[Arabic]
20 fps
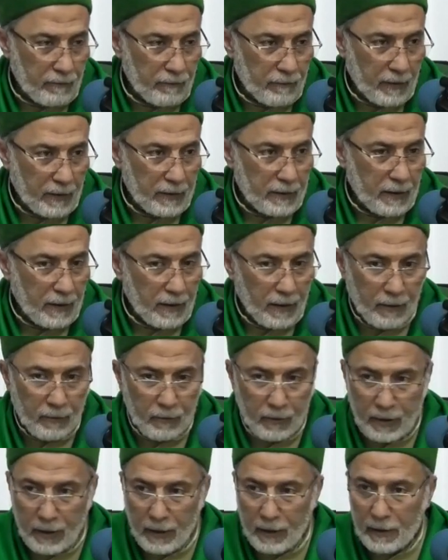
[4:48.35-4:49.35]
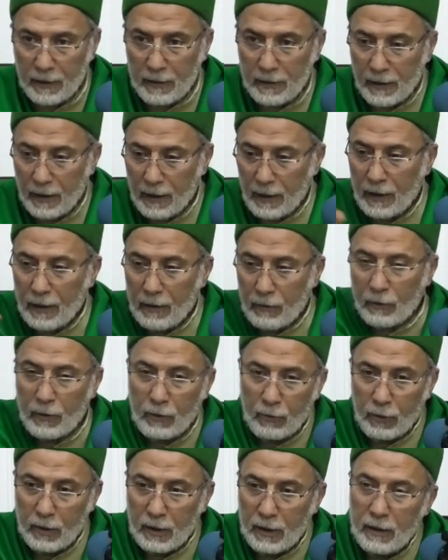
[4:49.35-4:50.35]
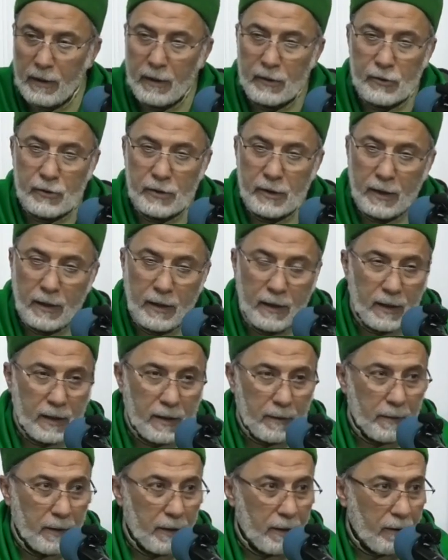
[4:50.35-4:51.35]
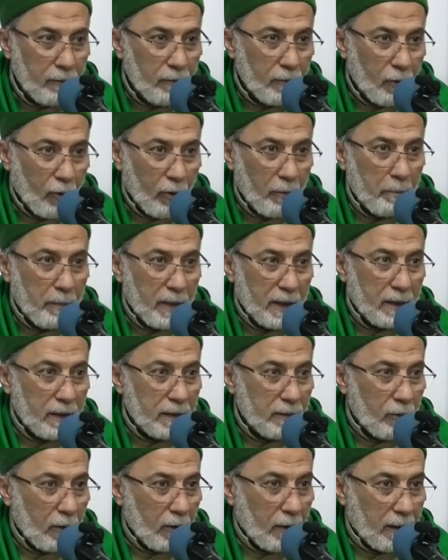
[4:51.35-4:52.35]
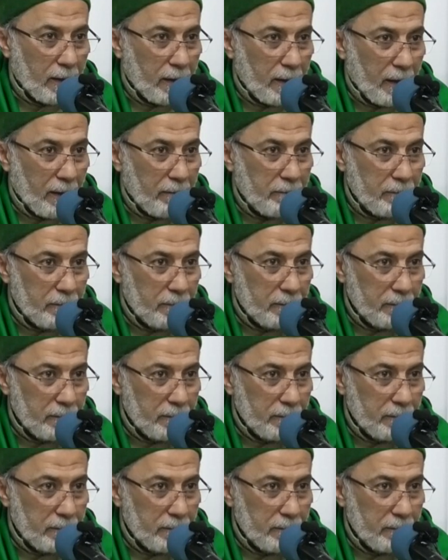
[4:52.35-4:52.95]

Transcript: فادينا له ايه الديه الاول خد القرشين اللي انت ايه عباد الدولار يا عم